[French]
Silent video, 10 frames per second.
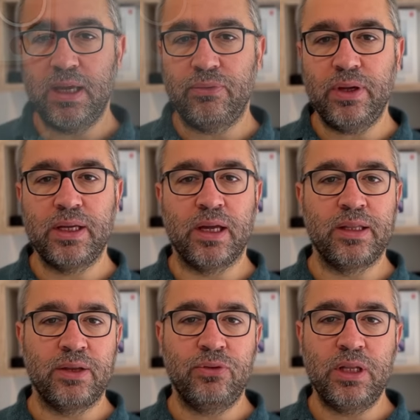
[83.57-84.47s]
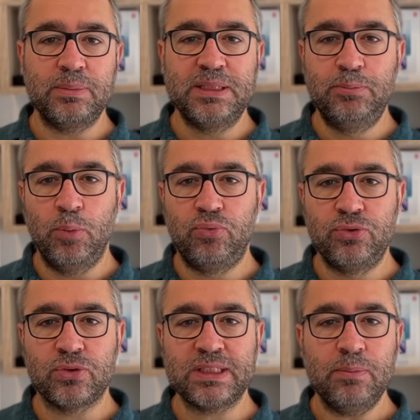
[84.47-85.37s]
avaient un iPhone un petit peu
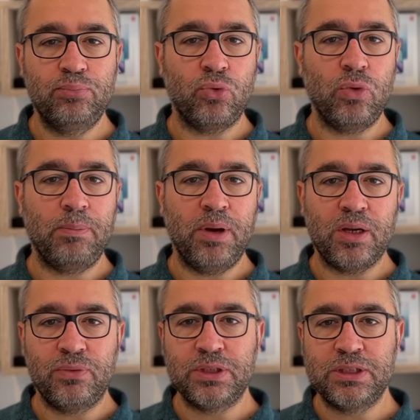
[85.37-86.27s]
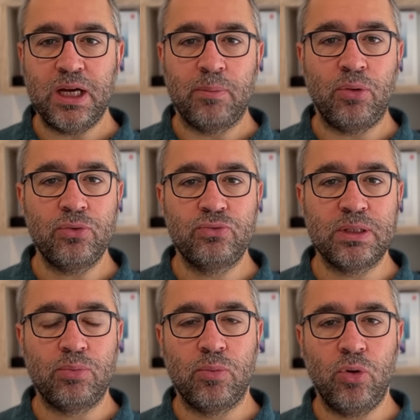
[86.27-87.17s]
plus ancien, pourquoi pas réfléchir à prendre tout
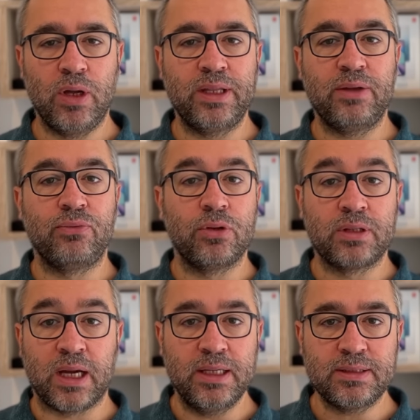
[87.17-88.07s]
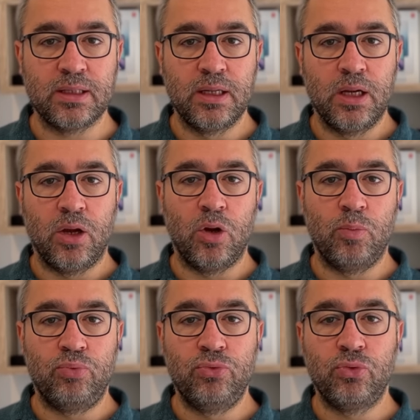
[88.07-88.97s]
simplement un iPhone 13 euh,
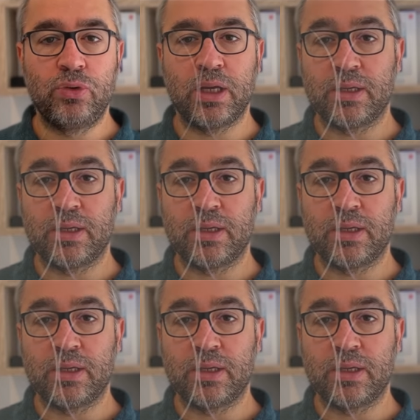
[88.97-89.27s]
plutôt qu'un